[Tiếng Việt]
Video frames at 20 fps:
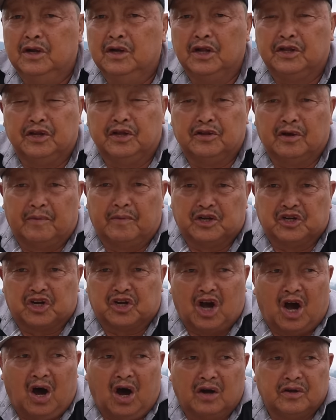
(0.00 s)
thế chính giờ mà chỉ
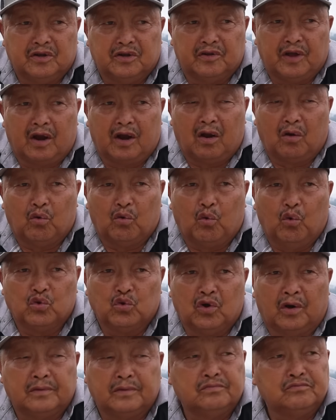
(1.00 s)
có thế để lo lục cu
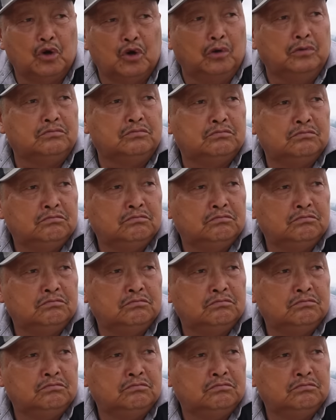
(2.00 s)
thôi ngư